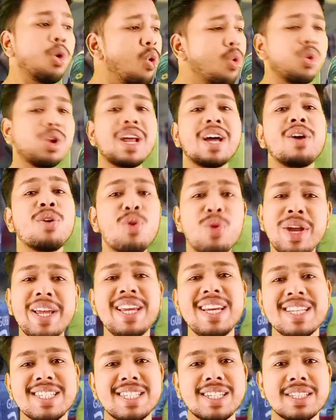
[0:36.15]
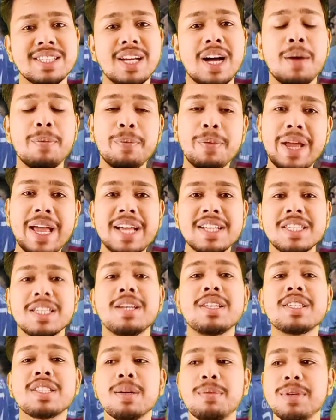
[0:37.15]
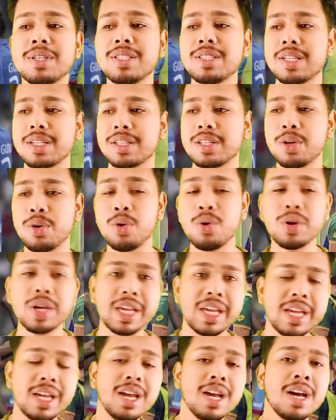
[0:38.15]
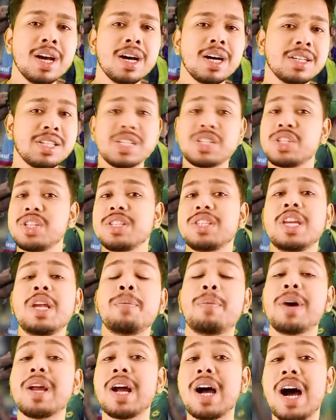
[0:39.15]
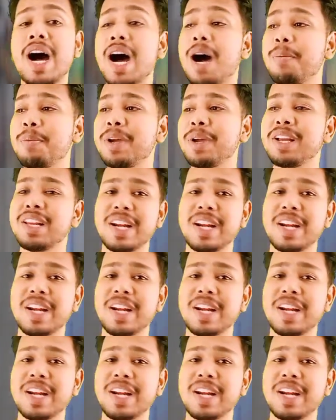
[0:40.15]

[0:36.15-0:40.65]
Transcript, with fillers: होना हो ही नहीं सकता आप कैसे समझ सकते हो कि 63 पर आप